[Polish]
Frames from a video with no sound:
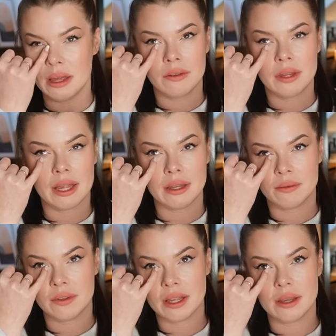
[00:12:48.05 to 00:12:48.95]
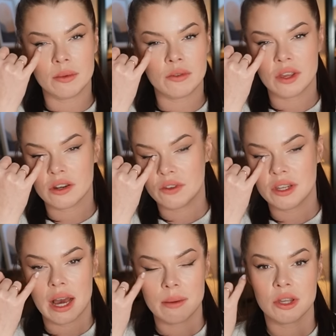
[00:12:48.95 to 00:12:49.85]
w Tedim, w Tedim również
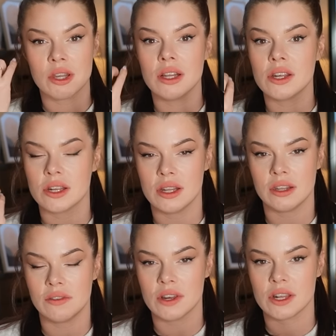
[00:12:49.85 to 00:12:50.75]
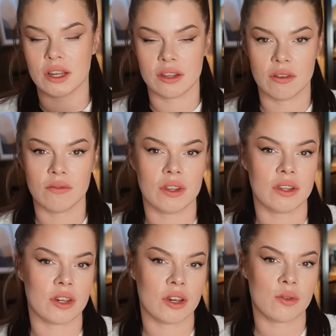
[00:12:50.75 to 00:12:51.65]
widziałam śliczne świeczki, świeczki są, więc
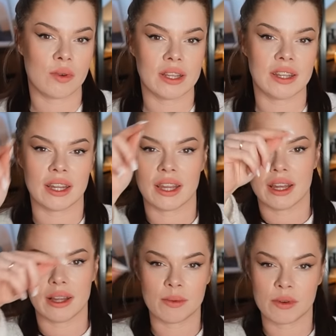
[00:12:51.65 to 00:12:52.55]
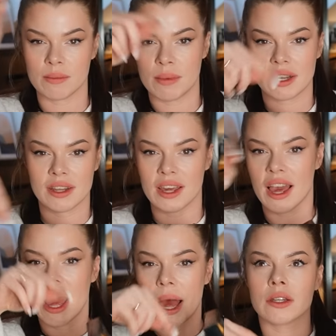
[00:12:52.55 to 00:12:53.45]
jeżeli szukacie takich na przykład bardziej
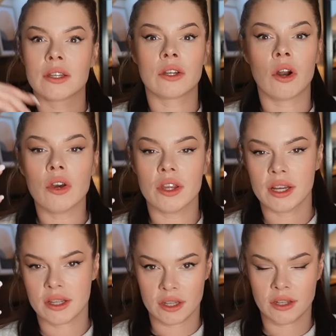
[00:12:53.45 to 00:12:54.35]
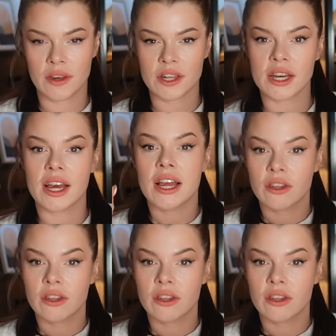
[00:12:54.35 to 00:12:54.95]
strojnych tych świeczek,